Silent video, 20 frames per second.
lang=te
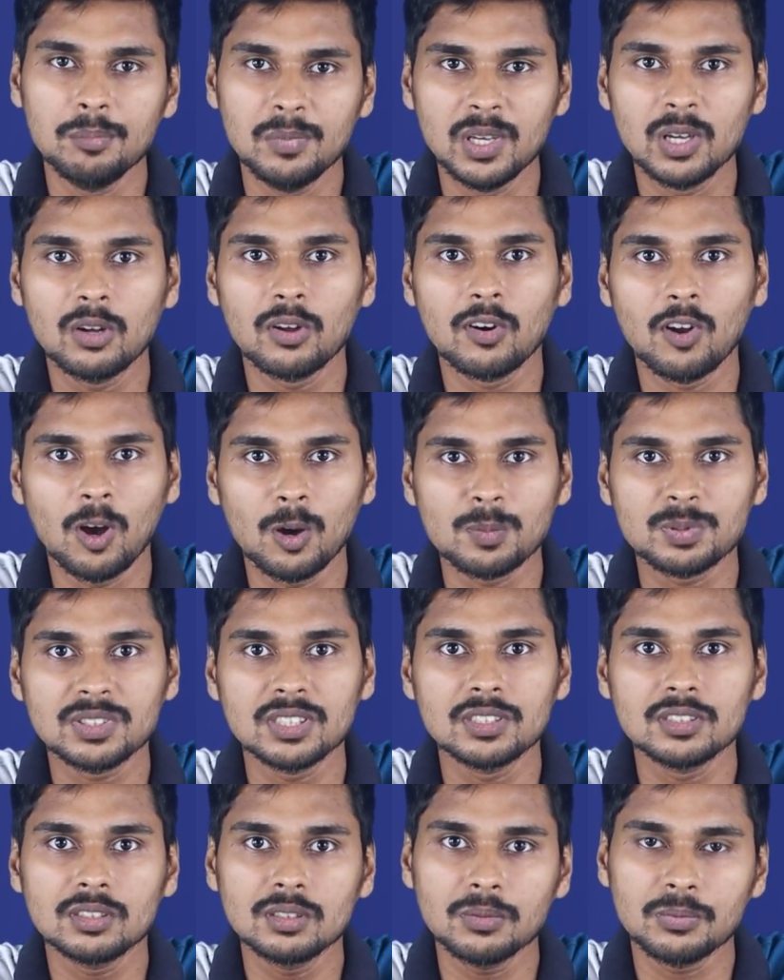మీకున్న
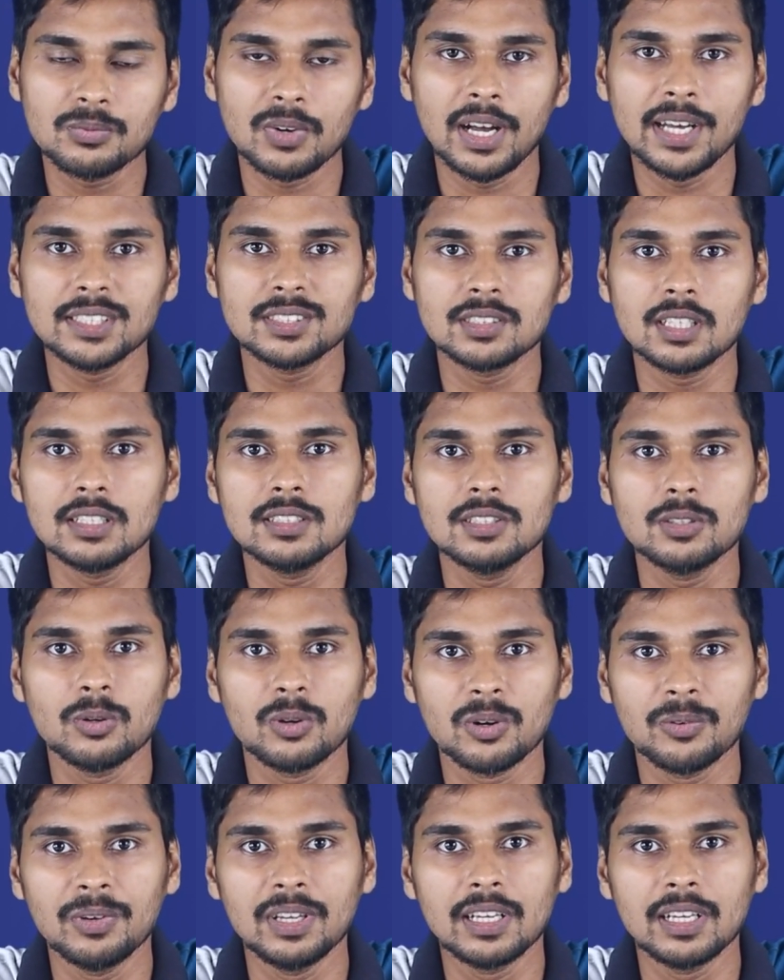ఆప్షన్స్ ఫాస్ట్ ఛార్జింగ్ ఉన్న